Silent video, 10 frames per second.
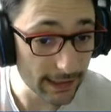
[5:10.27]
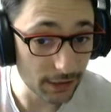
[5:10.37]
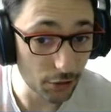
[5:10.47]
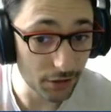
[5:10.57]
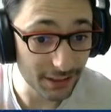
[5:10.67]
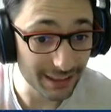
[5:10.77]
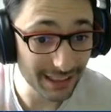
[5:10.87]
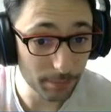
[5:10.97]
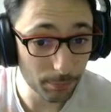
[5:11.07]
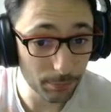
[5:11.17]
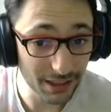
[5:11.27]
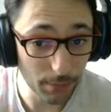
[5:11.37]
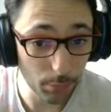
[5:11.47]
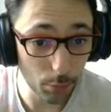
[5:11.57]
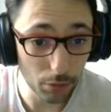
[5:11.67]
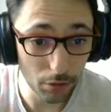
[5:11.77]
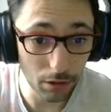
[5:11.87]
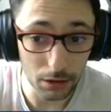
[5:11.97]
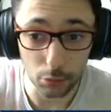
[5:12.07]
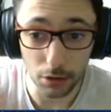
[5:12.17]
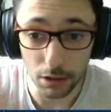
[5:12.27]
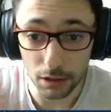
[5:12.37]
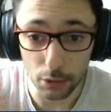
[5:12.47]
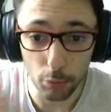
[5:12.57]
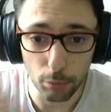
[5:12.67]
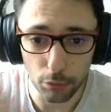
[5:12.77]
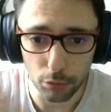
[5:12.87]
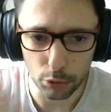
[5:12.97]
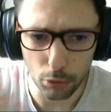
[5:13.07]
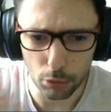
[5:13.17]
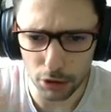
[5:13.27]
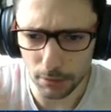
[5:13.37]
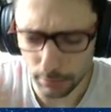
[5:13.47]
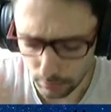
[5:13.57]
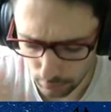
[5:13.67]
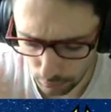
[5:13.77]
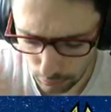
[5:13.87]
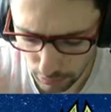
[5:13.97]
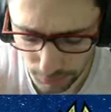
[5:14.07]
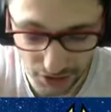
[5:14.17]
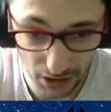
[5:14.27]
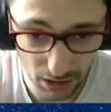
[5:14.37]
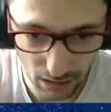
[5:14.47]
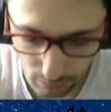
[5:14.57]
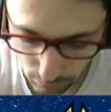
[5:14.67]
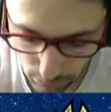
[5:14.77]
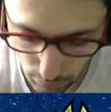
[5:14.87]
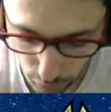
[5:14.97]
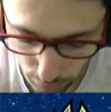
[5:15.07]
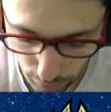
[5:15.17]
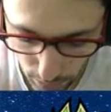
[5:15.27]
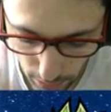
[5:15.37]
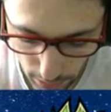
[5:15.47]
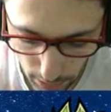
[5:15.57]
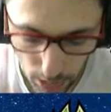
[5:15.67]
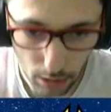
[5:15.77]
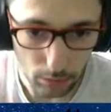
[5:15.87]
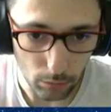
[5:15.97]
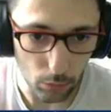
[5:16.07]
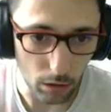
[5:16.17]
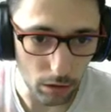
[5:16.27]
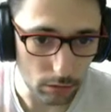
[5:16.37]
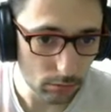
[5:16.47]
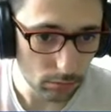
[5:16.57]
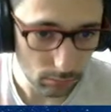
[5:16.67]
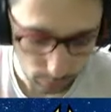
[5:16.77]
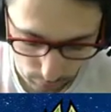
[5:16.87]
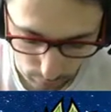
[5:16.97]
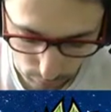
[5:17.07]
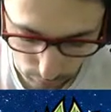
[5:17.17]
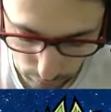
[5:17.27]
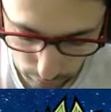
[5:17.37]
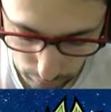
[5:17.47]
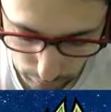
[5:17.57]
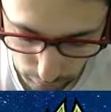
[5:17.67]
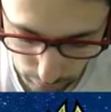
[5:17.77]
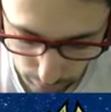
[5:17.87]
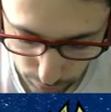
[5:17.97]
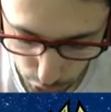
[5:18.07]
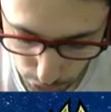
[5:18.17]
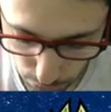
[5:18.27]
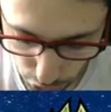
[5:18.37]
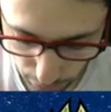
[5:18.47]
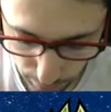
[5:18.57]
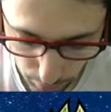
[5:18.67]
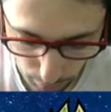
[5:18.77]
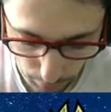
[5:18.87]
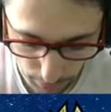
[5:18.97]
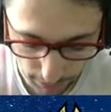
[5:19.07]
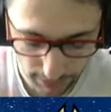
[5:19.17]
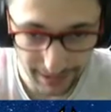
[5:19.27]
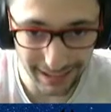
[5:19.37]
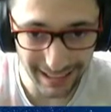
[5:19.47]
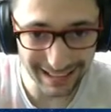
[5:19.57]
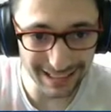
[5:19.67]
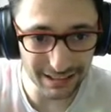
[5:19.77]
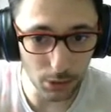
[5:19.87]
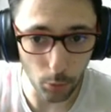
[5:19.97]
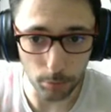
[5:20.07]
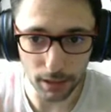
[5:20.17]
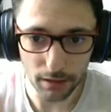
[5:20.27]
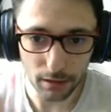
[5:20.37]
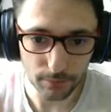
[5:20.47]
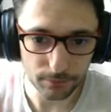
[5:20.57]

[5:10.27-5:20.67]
donne 7, 5% à Yuga et 2% je crois au Jap, donc ça fait 7 il me semble. Donc voilà. Hmm, team Jap euh, quasi complète.